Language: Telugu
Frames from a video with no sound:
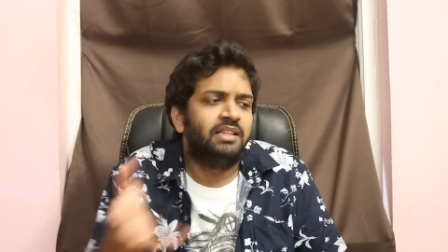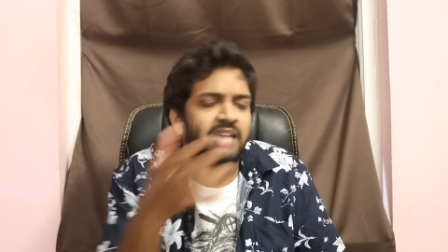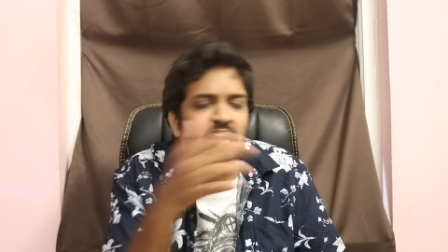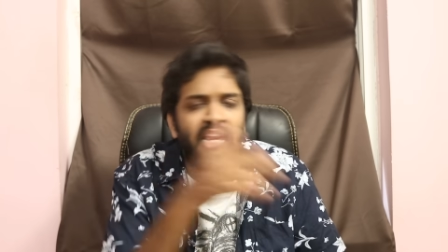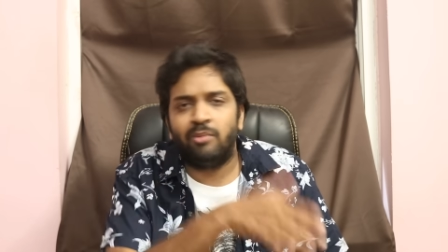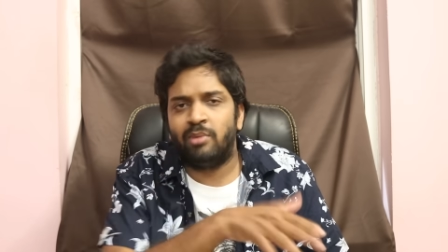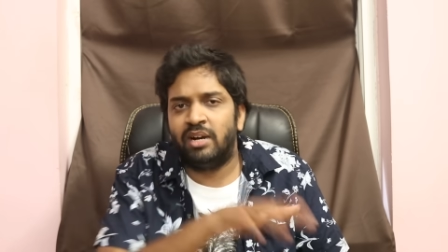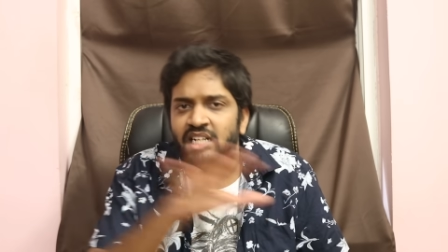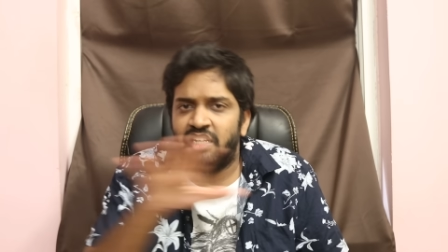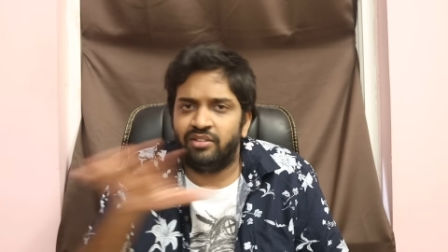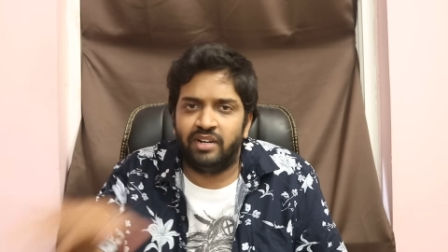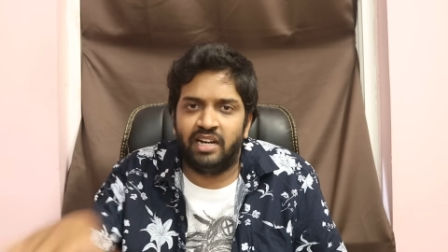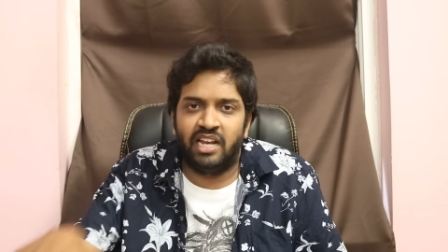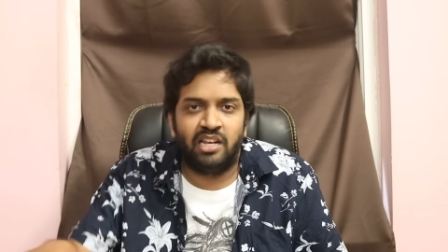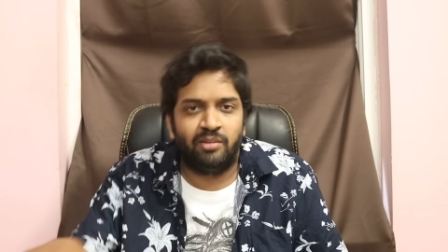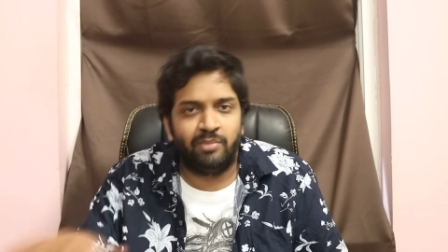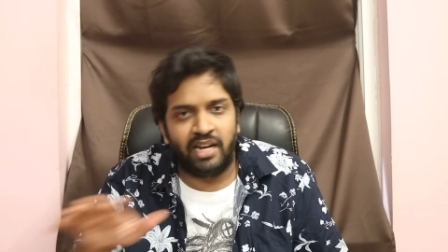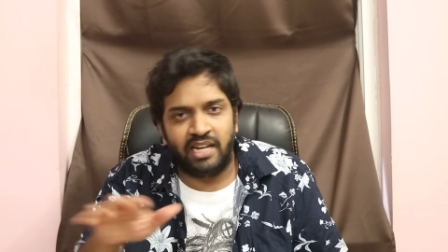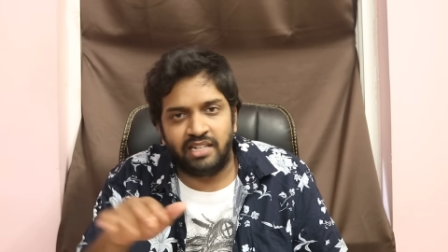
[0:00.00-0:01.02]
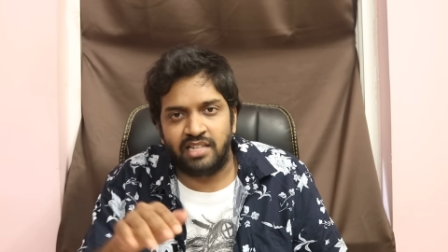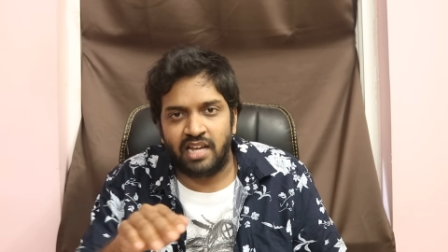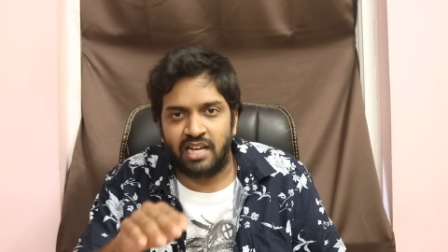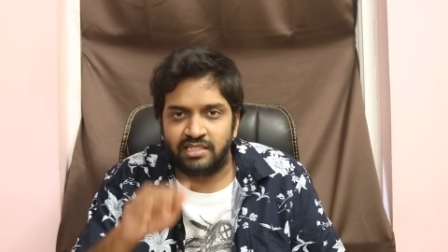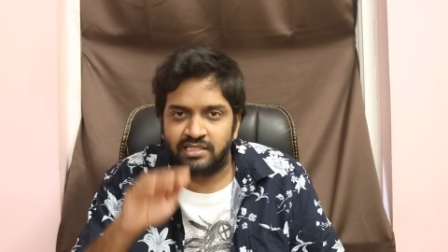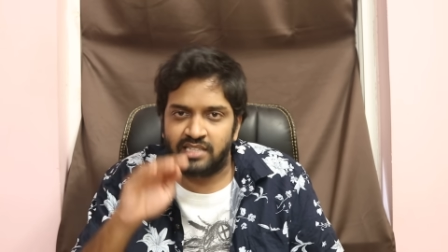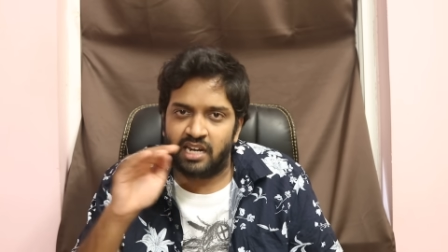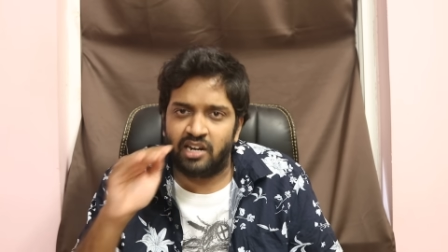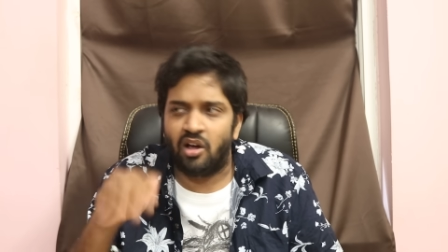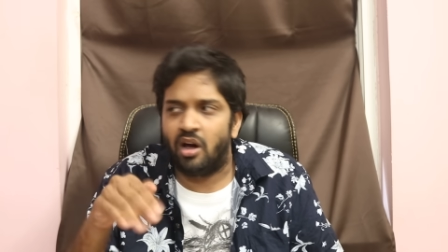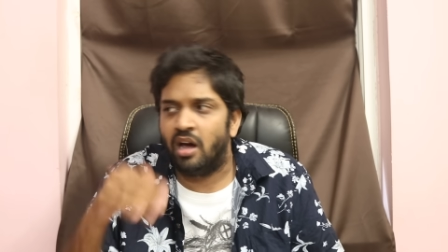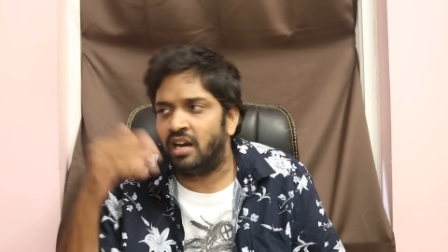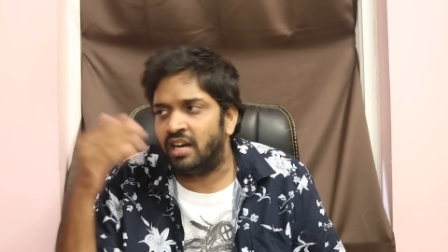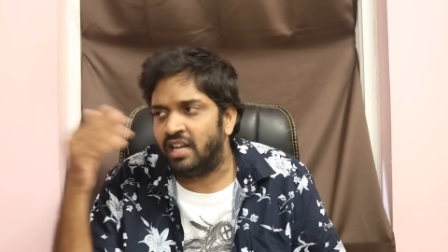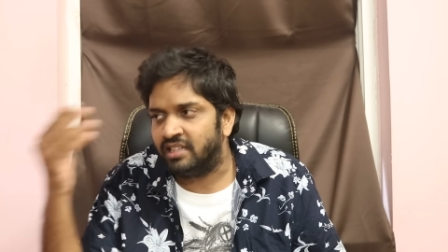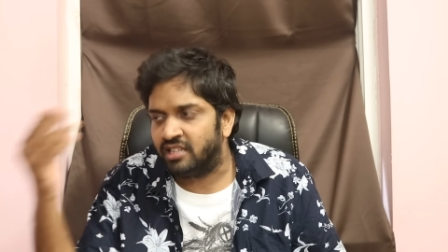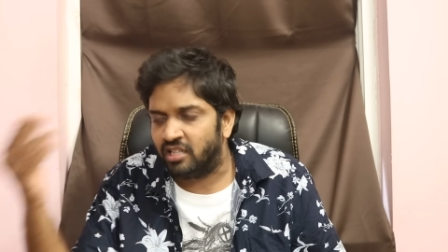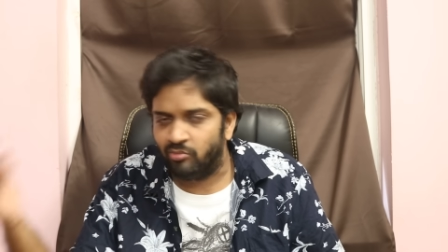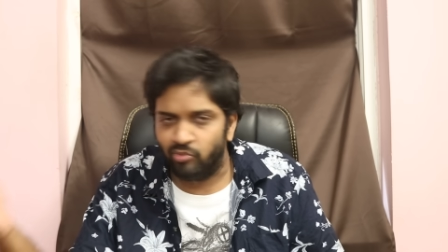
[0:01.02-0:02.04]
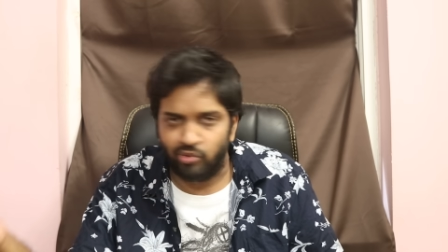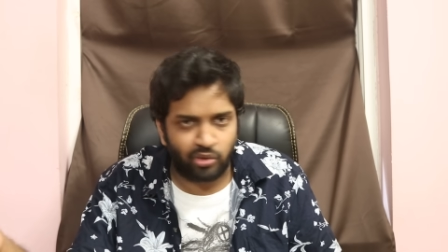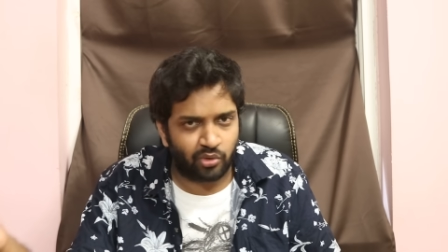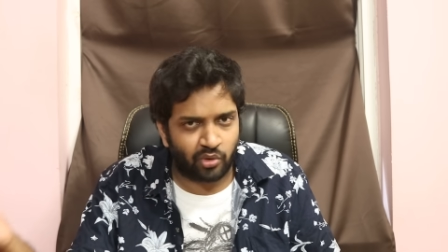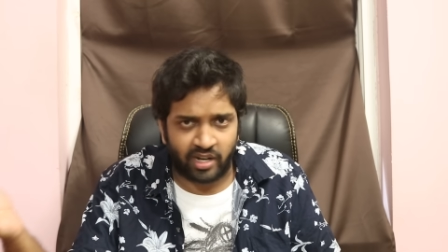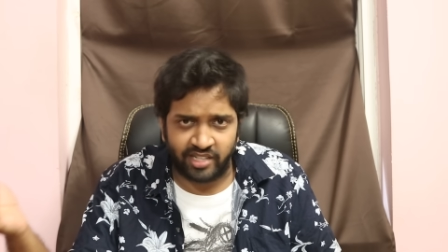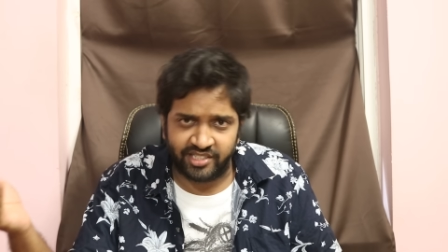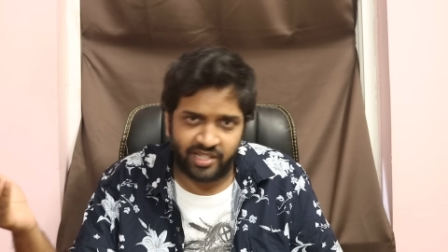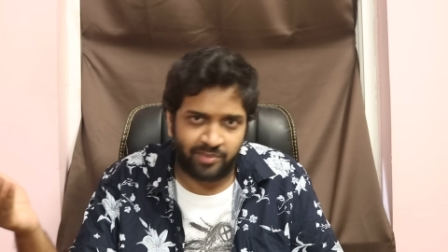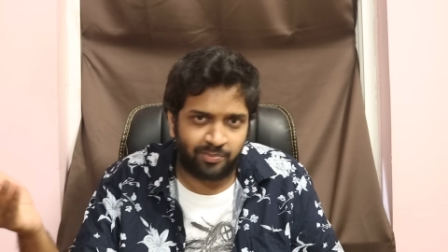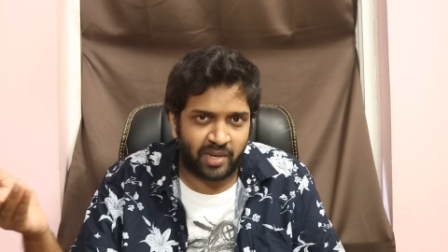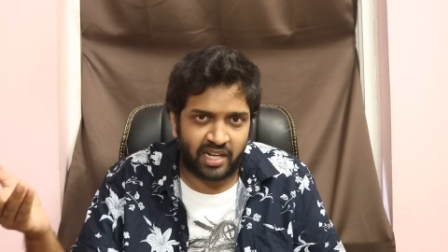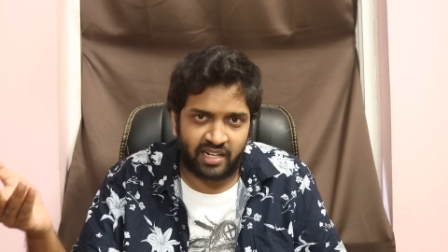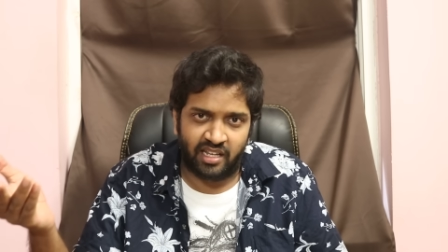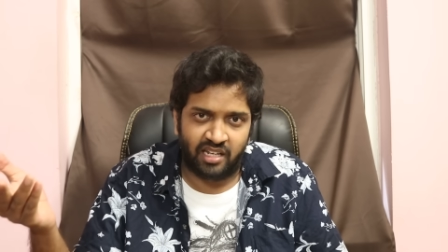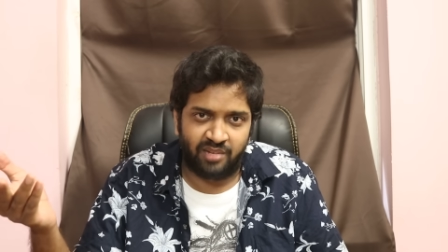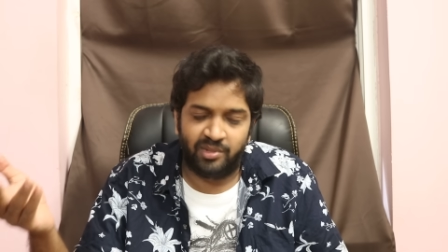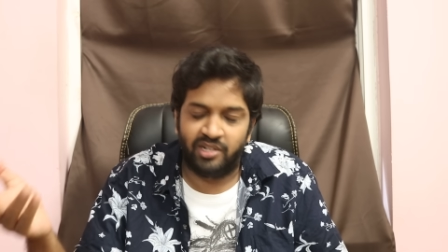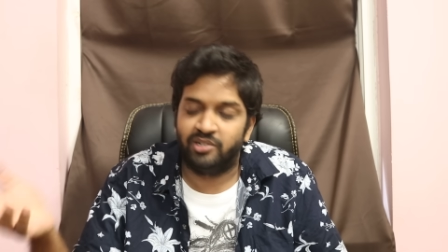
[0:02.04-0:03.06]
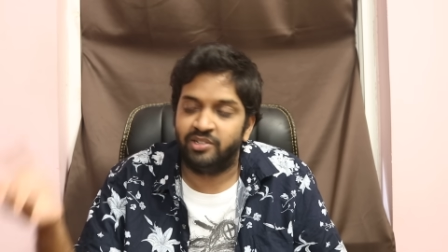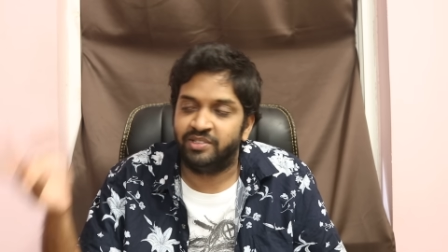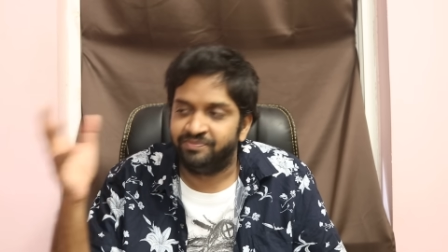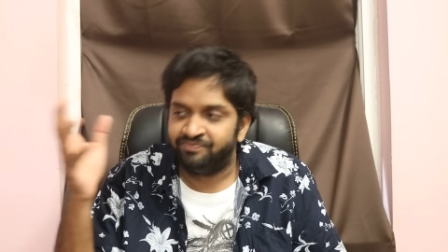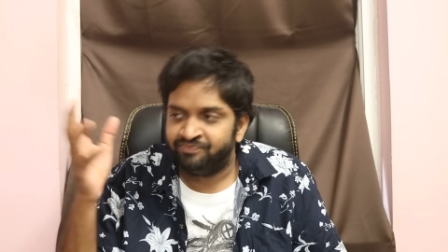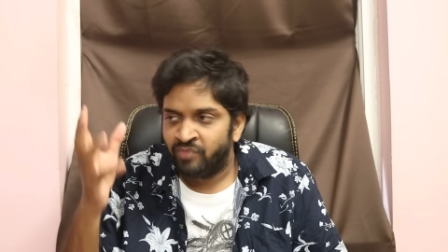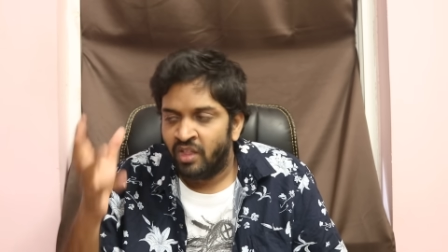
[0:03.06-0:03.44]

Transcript: దాన్ని బట్టి వీళ్ళు ఎలిమినేట్ చేస్తారని ఆల్రెడీ ఇంతకు ముందు కూడా చెప్పాను నేను మీకు